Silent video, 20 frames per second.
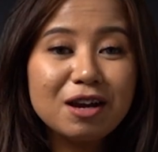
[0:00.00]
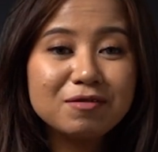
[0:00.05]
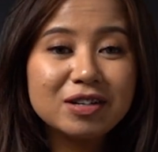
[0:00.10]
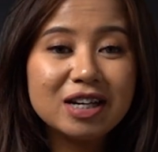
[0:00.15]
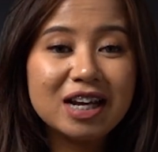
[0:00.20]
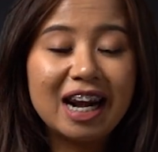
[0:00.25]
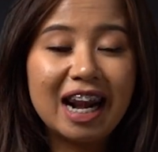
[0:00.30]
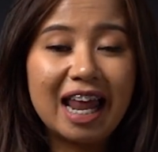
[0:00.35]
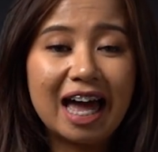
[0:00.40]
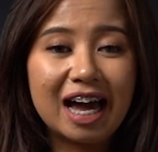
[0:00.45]
live
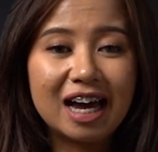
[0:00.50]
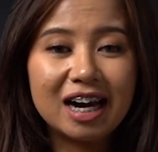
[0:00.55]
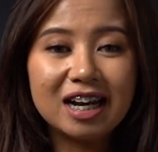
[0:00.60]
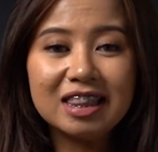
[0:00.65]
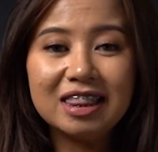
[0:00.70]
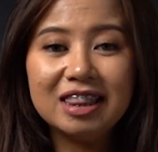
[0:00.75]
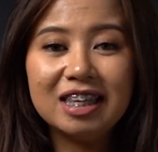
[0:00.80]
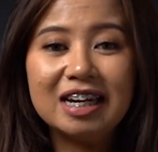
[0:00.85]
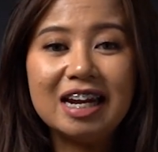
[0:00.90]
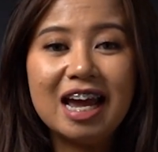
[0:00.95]

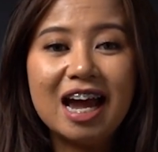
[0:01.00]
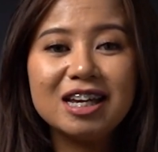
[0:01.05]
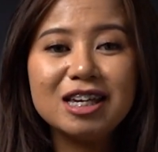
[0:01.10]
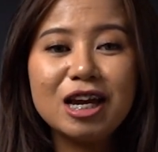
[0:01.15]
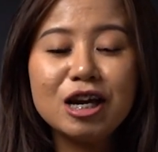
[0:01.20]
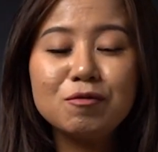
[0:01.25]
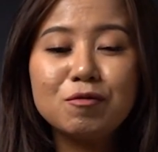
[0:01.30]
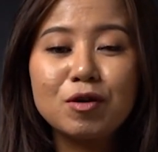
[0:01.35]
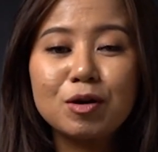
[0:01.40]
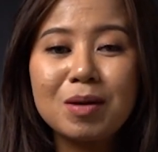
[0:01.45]
digelar, tidak
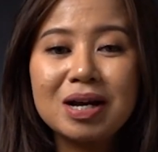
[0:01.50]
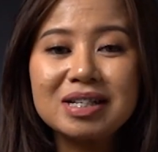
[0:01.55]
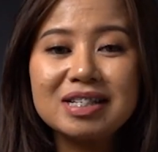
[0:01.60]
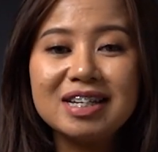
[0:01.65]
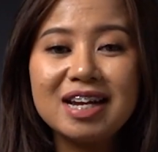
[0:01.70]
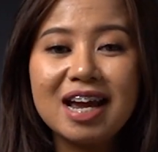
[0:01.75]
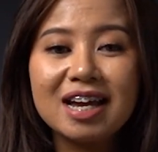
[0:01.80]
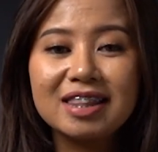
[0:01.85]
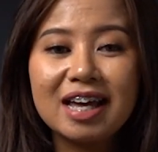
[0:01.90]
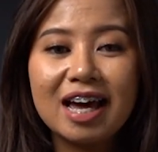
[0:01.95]
hanya informasi
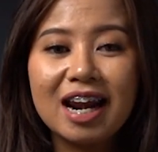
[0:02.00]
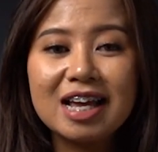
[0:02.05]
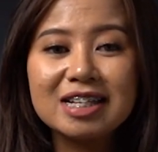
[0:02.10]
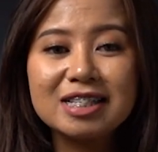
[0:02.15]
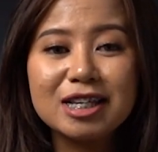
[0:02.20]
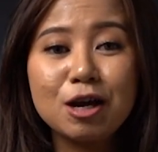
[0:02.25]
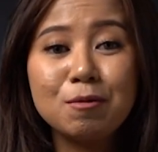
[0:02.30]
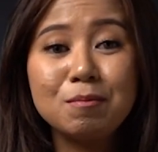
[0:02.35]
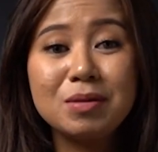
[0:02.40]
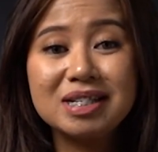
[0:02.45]
di
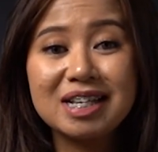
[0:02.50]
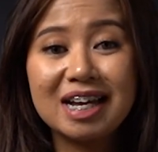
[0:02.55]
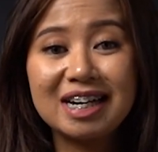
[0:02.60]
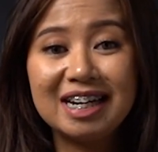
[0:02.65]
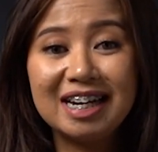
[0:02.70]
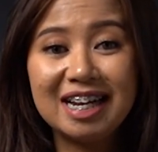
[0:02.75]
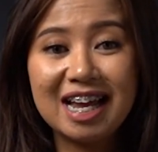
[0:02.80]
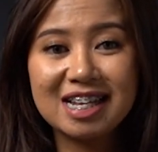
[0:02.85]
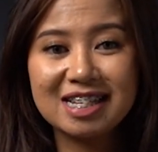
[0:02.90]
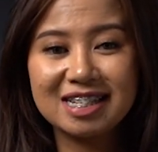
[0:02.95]
etalase yang bisa
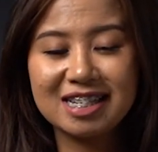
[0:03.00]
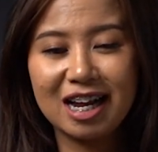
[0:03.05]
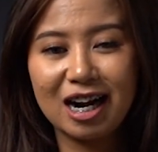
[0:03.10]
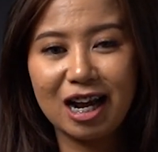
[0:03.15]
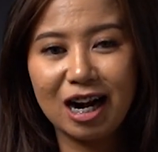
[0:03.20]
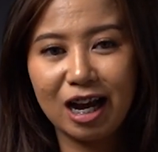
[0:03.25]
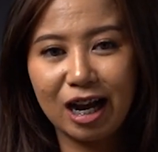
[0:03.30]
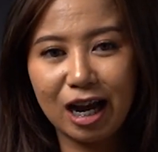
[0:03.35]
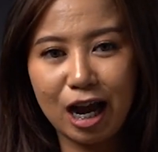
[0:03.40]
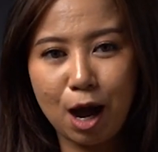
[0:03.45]
dilihat
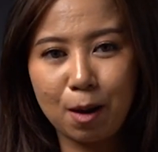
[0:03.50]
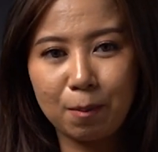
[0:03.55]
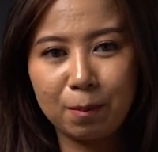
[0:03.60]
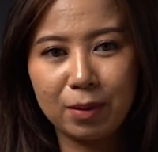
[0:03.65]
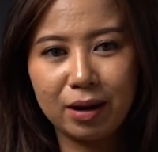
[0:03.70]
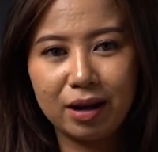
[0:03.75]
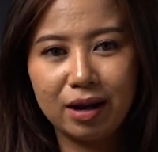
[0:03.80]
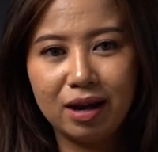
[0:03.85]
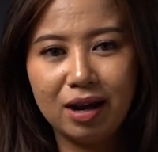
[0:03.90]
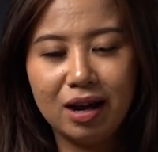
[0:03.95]
secara lengkap,
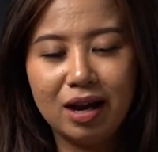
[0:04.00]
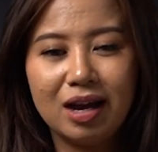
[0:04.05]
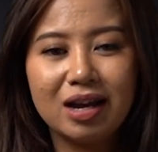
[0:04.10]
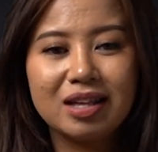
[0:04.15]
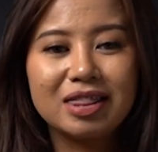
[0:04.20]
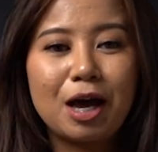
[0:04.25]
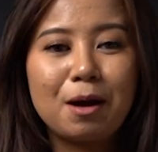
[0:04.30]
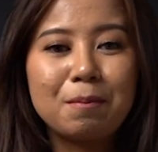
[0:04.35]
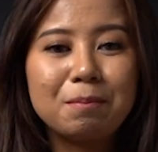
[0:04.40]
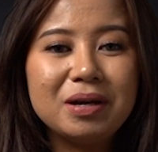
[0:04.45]

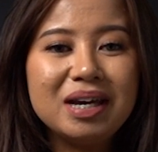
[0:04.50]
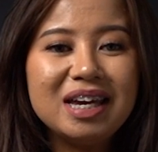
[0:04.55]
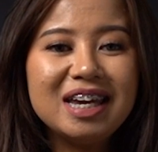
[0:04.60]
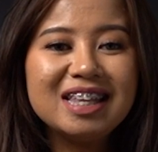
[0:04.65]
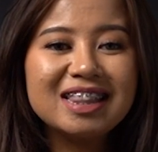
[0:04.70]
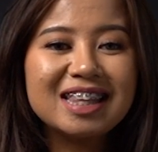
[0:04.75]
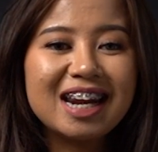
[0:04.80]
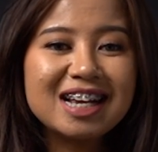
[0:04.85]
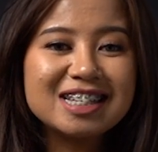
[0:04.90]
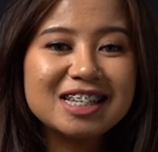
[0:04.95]
tapi
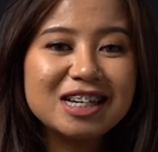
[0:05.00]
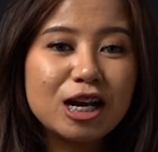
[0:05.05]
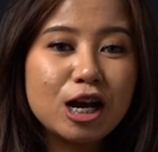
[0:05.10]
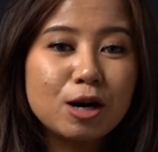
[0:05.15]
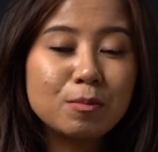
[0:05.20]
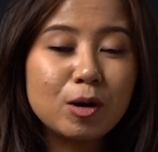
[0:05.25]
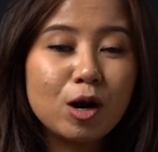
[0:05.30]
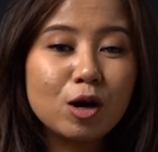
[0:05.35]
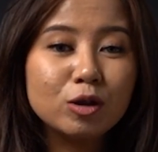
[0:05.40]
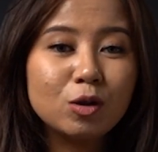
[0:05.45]
interaksi
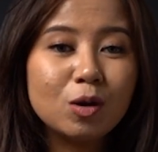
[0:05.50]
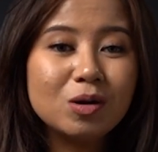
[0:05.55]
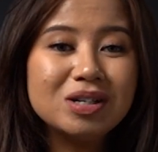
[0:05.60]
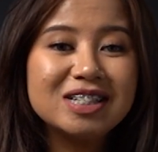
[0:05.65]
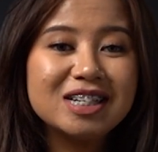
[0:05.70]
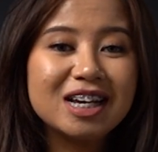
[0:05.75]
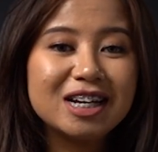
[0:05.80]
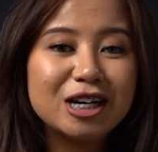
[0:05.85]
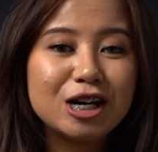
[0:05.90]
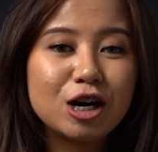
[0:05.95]
dengan penonton
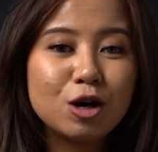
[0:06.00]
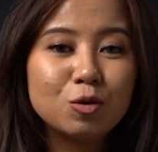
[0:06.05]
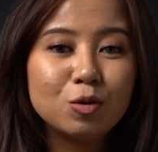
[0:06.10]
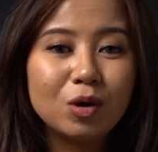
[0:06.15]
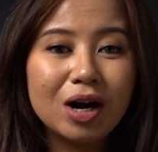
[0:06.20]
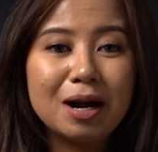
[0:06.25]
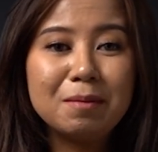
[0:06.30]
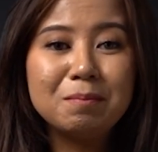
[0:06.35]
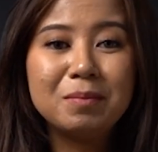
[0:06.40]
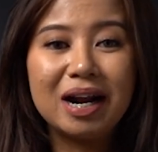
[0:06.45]
jadi
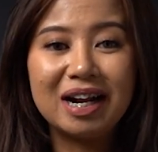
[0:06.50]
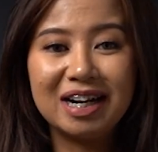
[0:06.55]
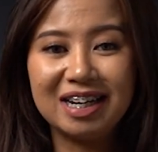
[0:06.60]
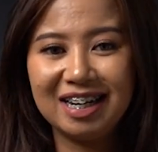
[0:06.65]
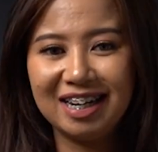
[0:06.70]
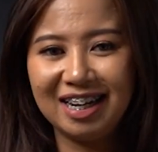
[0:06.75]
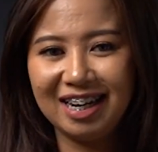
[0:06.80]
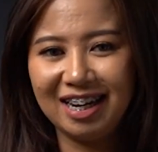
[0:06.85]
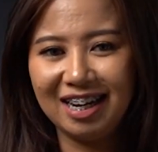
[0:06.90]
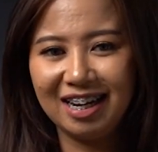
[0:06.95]
keunggulan brand
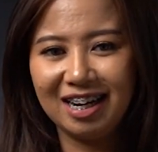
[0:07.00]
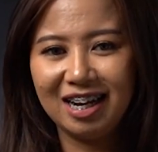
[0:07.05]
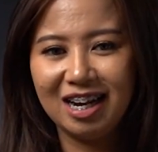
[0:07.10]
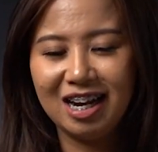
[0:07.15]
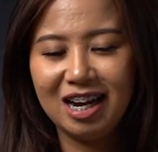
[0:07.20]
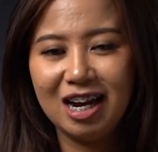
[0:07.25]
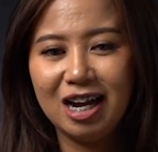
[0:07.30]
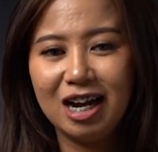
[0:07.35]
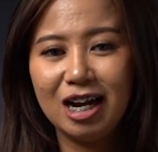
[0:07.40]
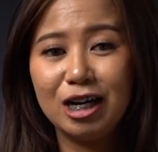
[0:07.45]
ini.
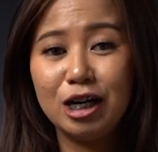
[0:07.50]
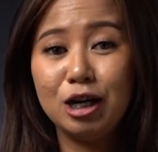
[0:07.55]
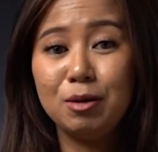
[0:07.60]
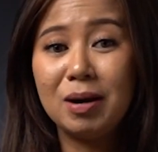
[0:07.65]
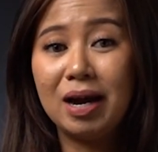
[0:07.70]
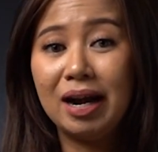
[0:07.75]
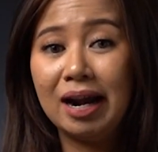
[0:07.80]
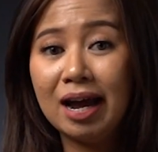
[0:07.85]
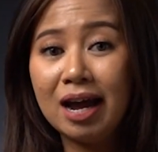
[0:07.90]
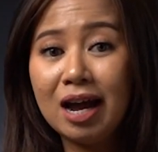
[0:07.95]
Di
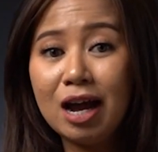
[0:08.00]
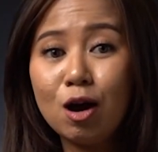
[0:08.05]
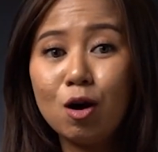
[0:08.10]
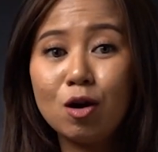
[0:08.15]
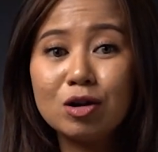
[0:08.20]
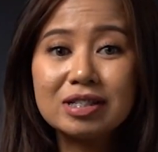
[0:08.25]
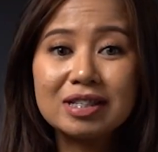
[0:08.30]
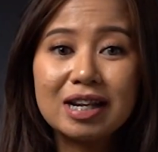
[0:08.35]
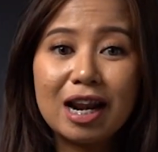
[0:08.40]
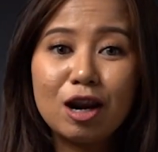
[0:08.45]
mana
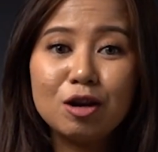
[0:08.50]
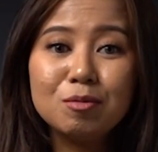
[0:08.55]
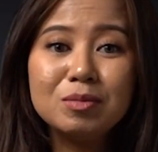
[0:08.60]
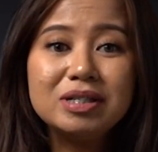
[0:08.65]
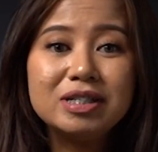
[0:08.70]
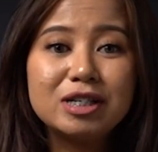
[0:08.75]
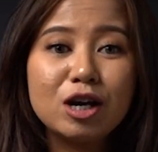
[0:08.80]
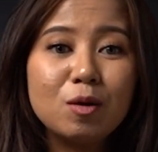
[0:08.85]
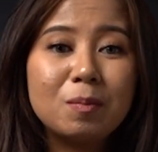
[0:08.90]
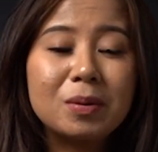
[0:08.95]
host selalu
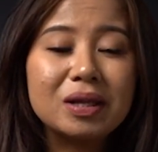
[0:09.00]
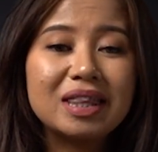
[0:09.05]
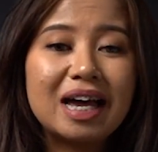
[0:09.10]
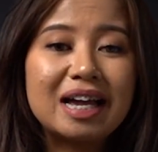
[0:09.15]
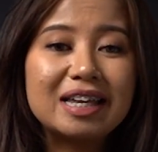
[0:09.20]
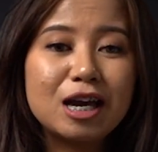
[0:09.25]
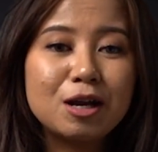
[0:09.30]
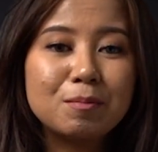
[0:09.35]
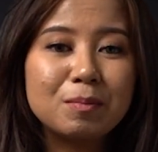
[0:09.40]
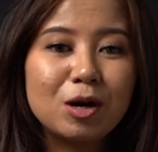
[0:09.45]
menjawab
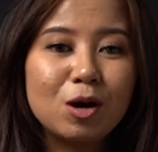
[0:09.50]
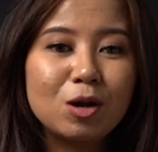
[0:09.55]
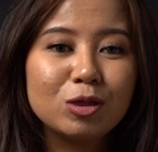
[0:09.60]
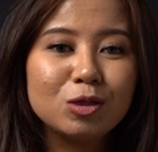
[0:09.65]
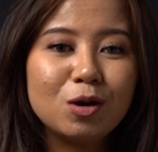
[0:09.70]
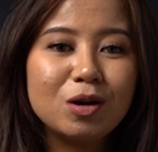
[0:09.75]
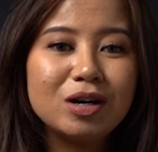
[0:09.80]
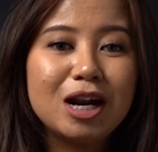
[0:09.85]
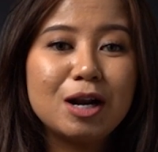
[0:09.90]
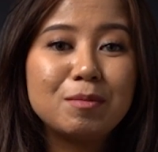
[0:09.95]
pertanyaan
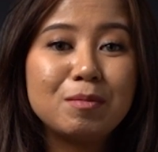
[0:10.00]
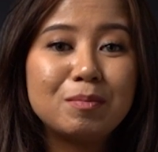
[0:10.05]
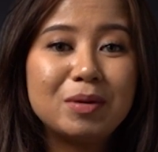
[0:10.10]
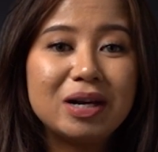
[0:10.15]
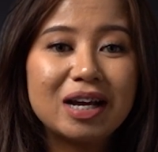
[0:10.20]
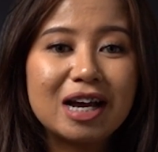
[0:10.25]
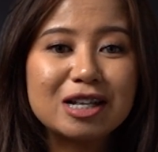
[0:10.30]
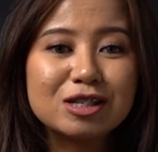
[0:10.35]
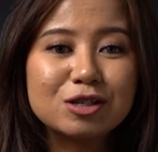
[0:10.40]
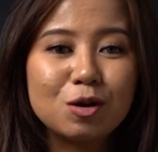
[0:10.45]
penonton dan
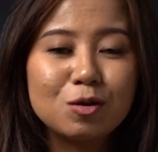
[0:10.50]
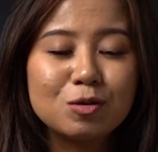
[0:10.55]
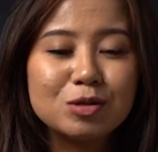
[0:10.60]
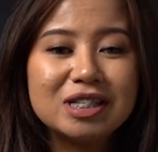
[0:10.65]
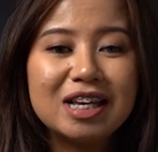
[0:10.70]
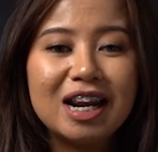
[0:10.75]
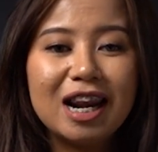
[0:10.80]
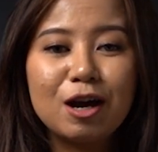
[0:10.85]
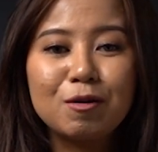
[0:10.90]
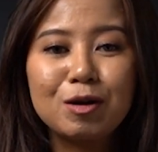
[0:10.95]
memberikan
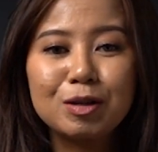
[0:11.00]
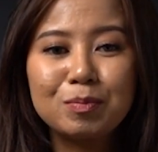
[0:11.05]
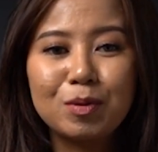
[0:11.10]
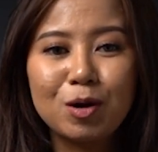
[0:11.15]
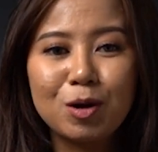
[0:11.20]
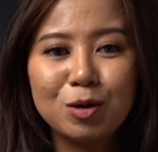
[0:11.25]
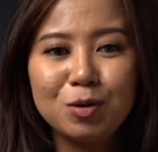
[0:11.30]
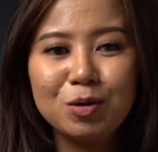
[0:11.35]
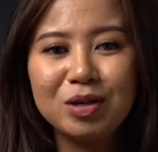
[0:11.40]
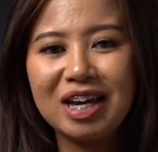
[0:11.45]
solusi lewat
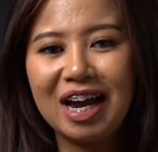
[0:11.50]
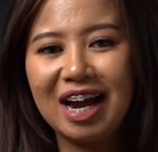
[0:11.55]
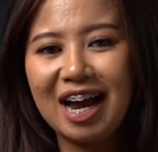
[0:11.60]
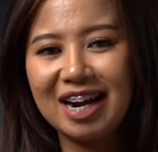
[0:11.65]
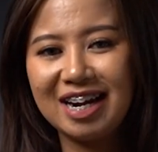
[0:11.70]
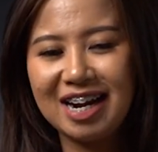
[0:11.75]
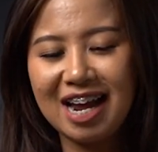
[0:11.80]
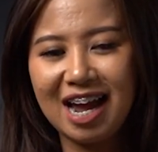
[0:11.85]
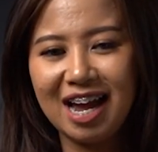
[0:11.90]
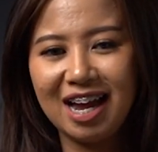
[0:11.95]
produk yang
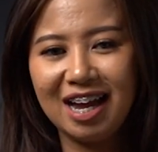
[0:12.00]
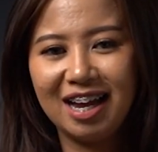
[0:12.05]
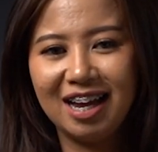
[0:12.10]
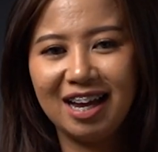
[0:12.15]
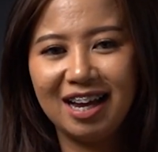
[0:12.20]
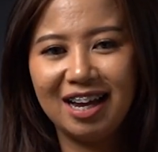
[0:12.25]
ada.